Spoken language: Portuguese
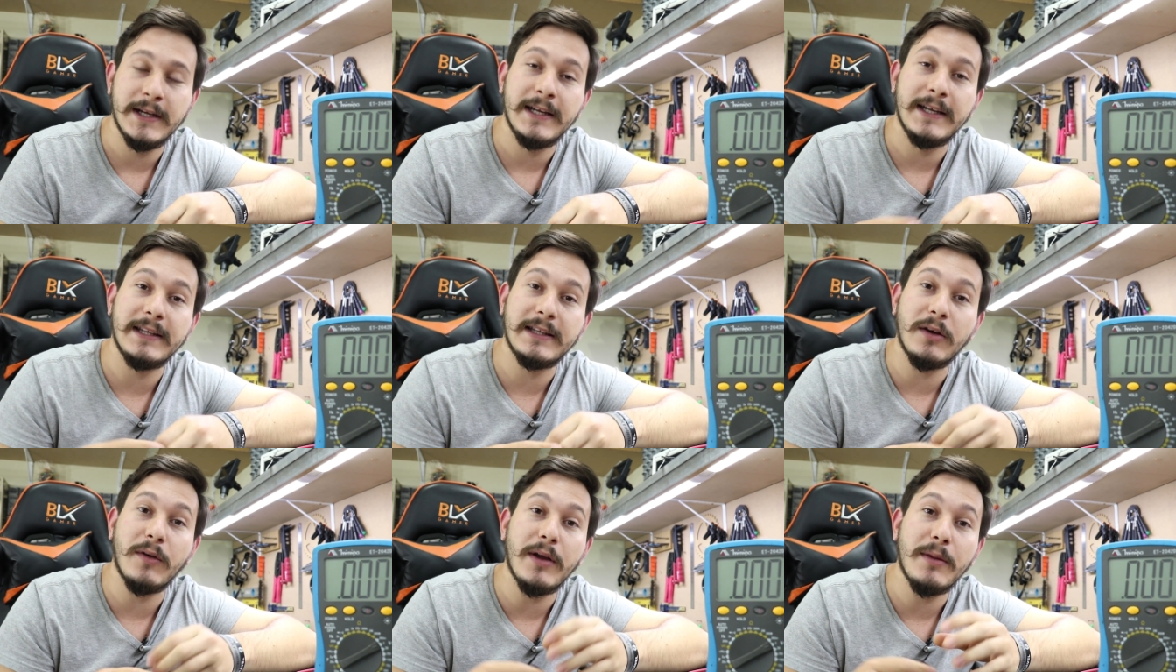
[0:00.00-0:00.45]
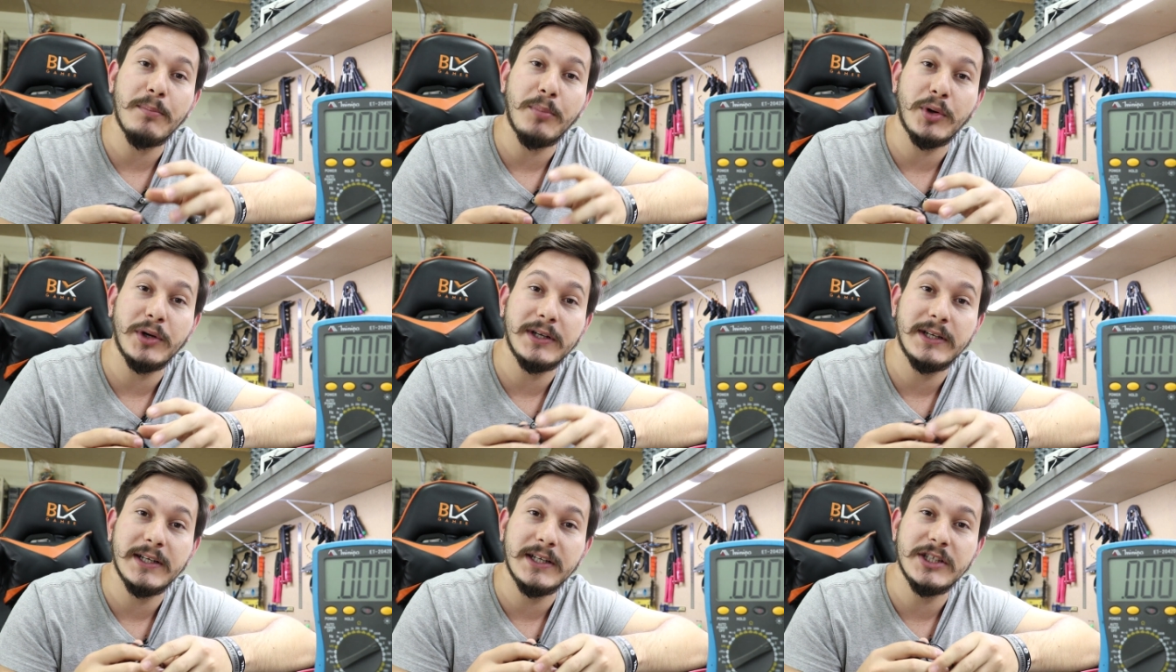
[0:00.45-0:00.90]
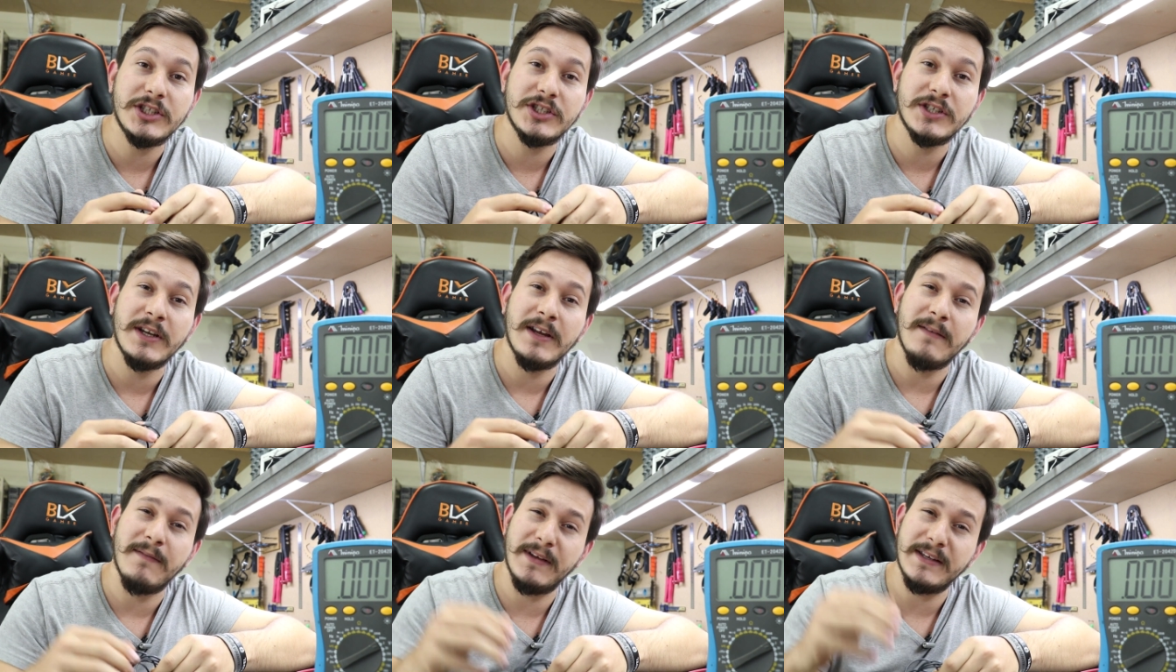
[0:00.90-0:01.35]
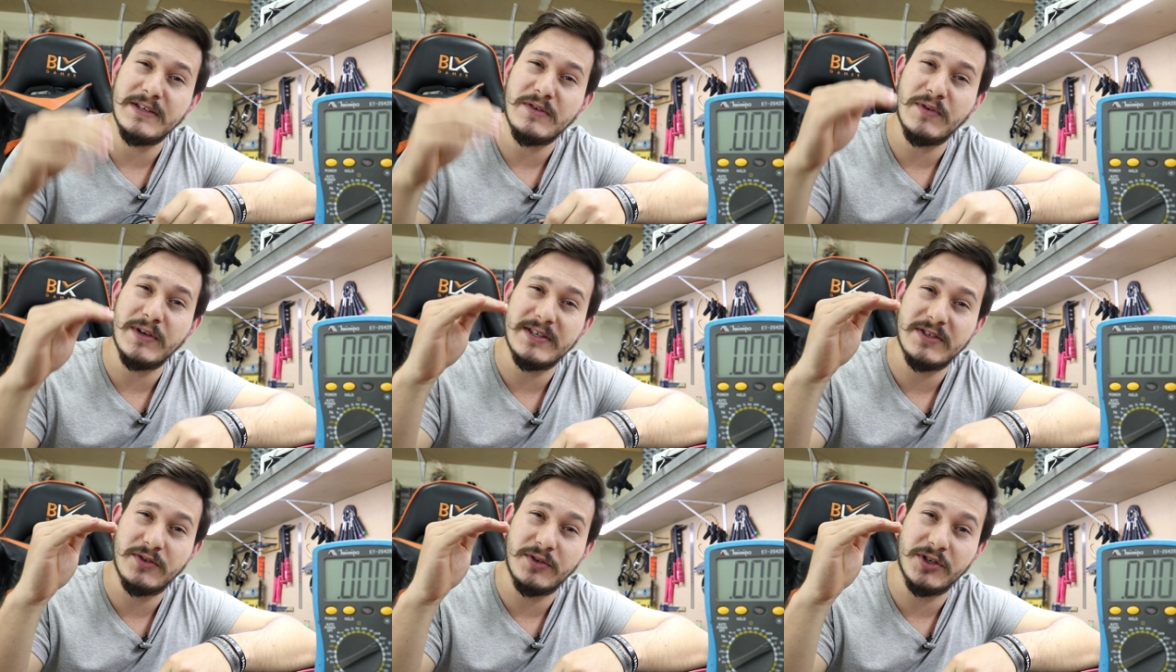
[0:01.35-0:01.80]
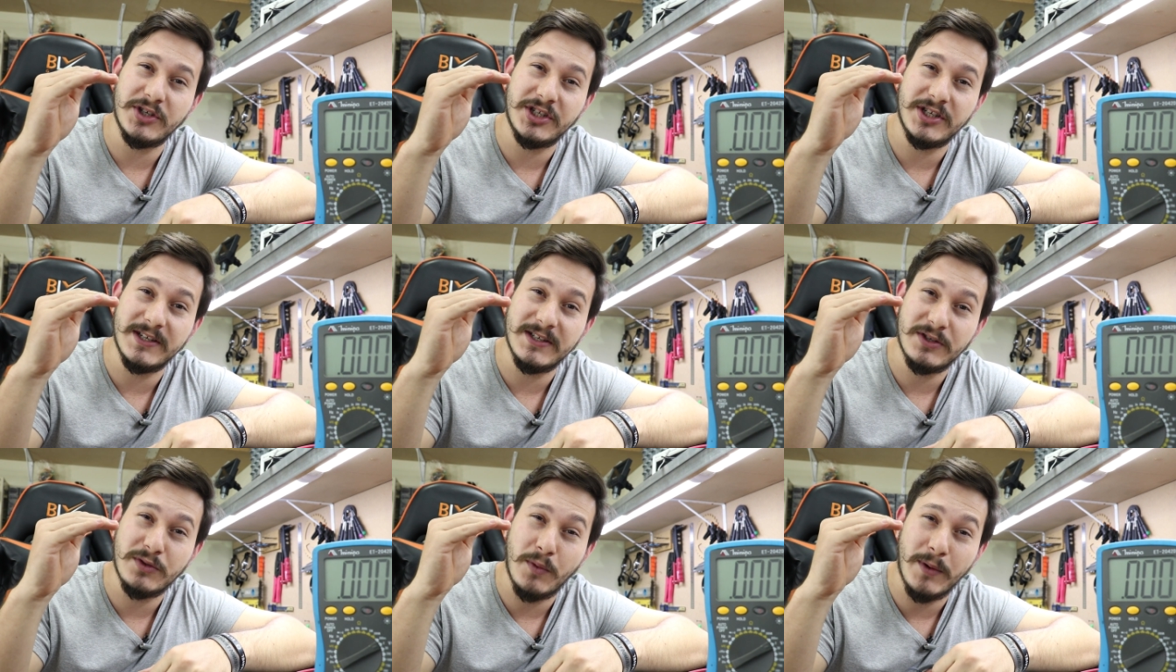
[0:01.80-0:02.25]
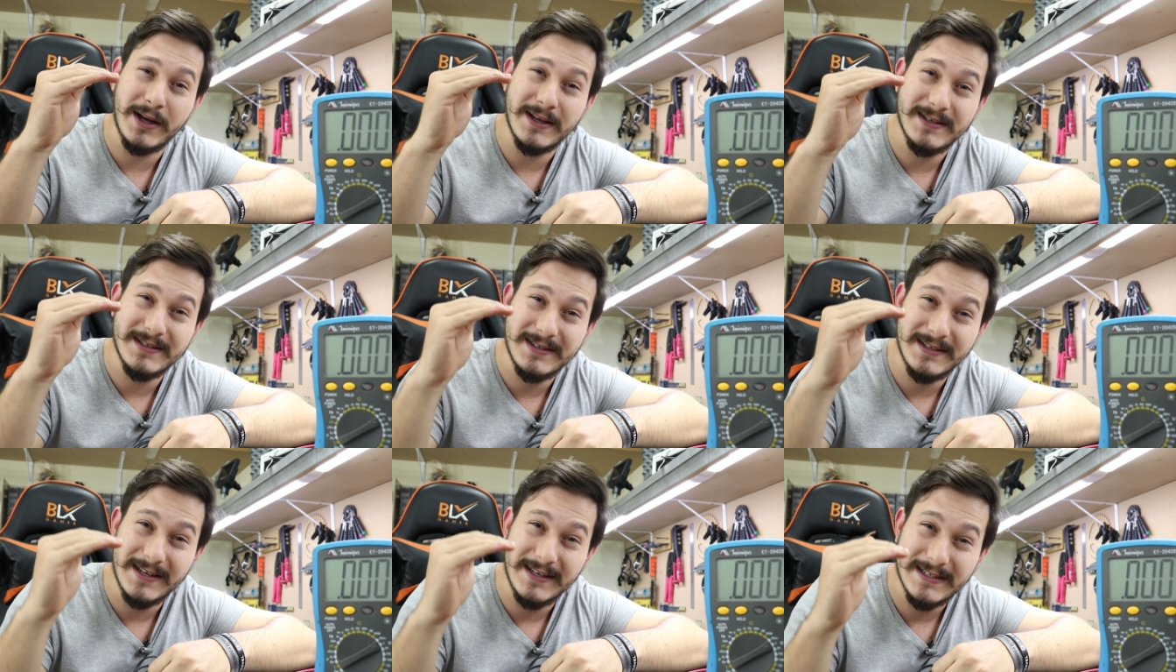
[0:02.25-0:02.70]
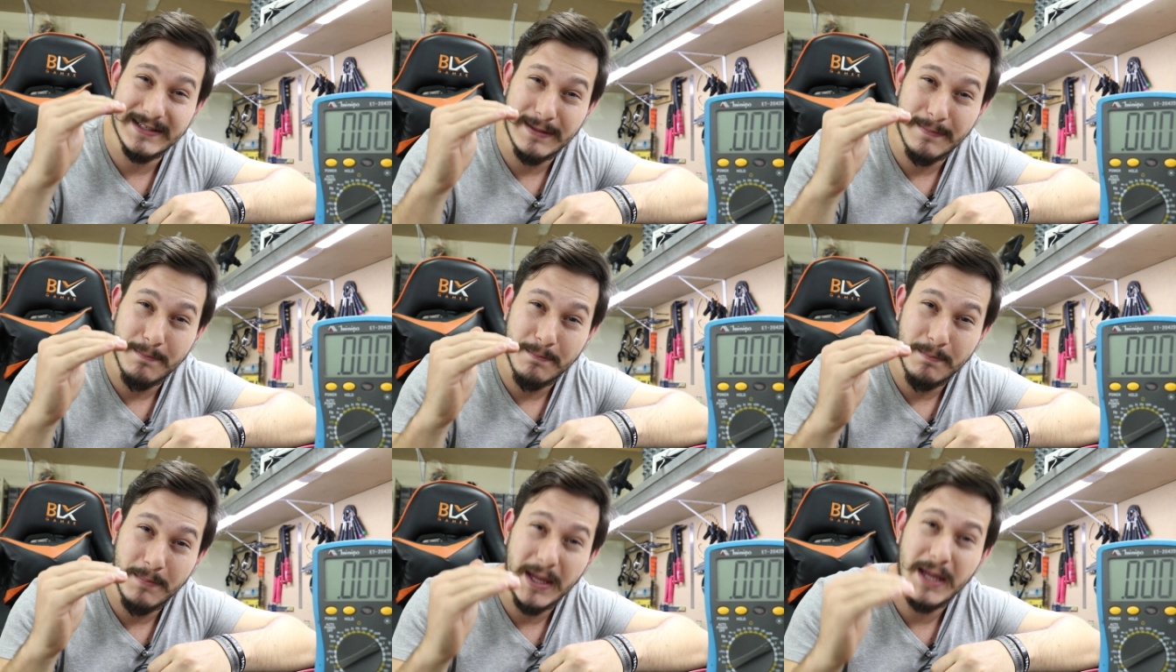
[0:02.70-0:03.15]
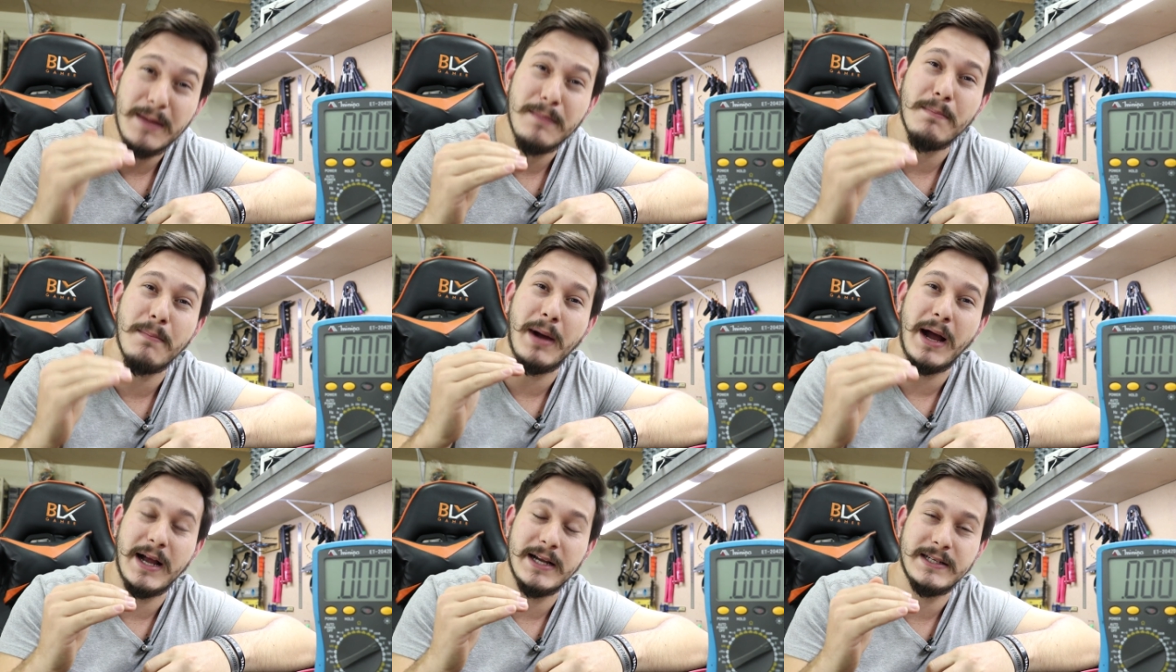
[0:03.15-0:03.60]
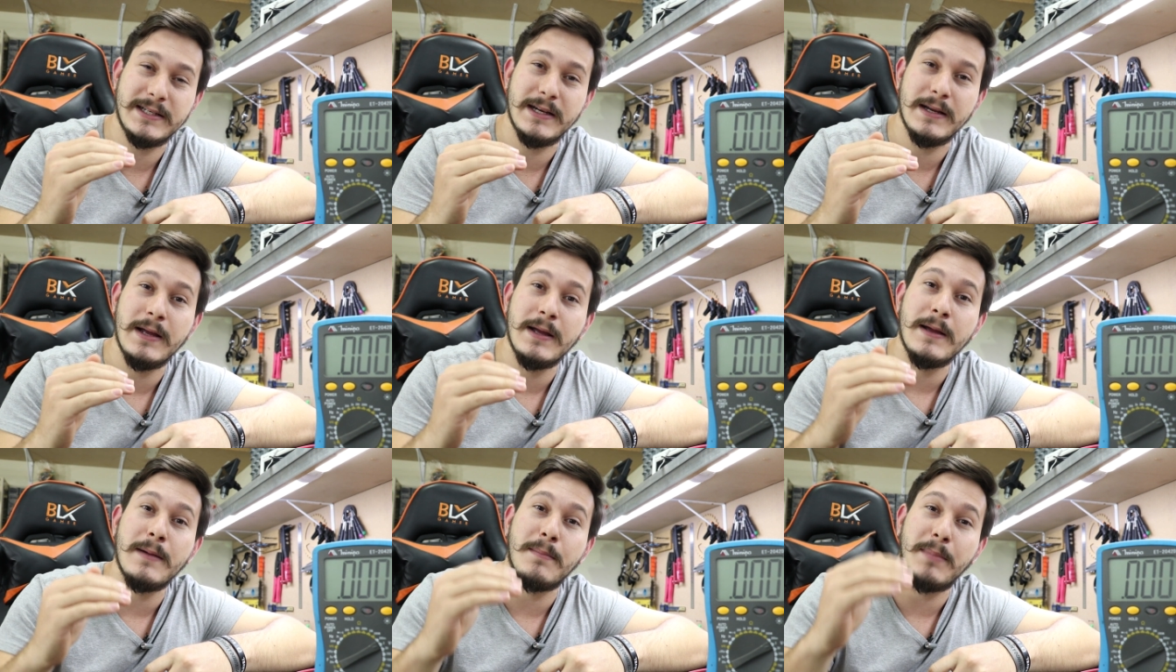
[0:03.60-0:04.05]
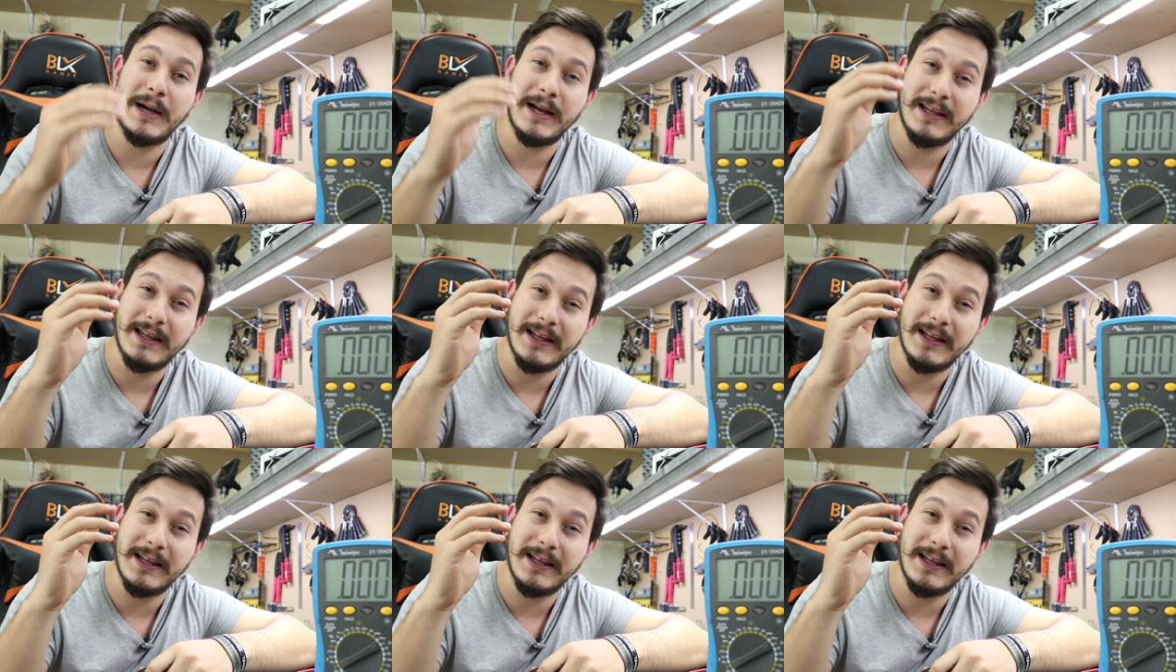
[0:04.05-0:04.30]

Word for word: Então é importante fazer um resistor shunt com resistência bem baixa para